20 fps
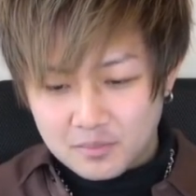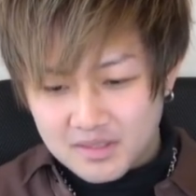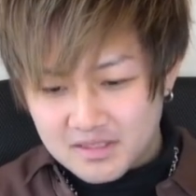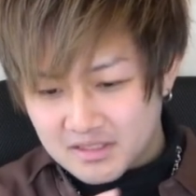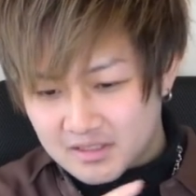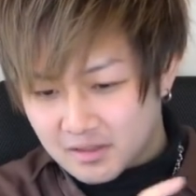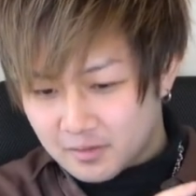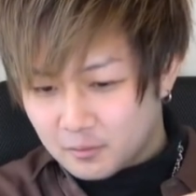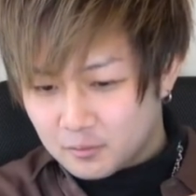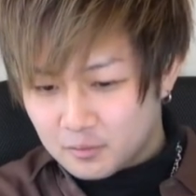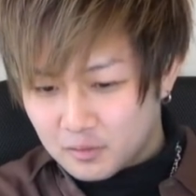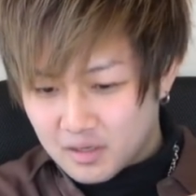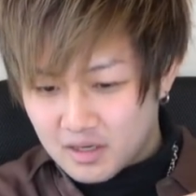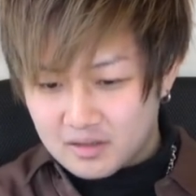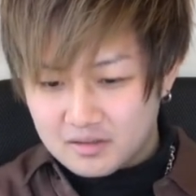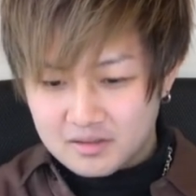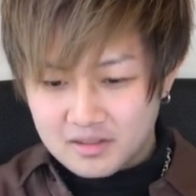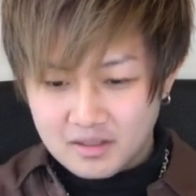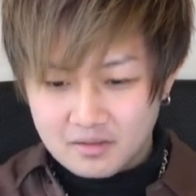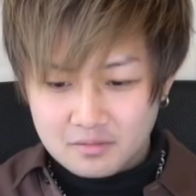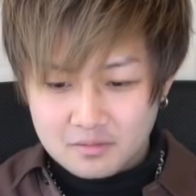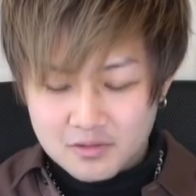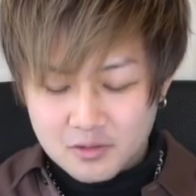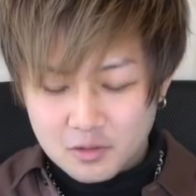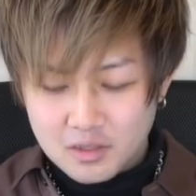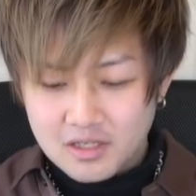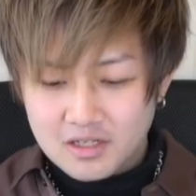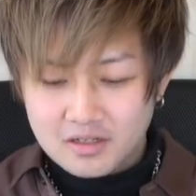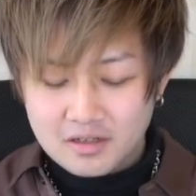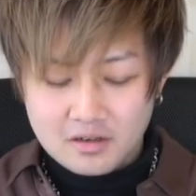マジでこの確定を
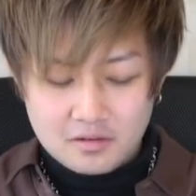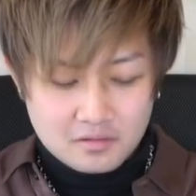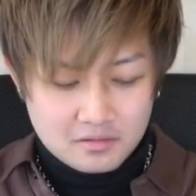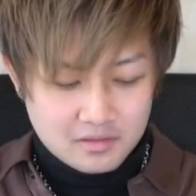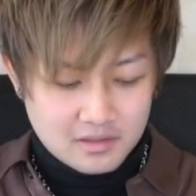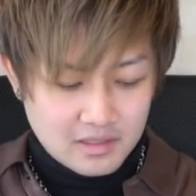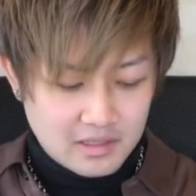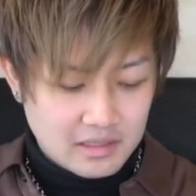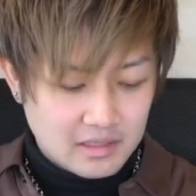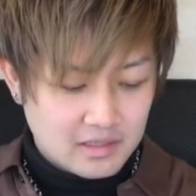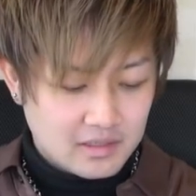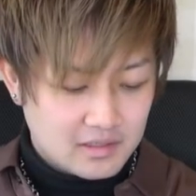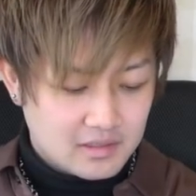初期からあるんで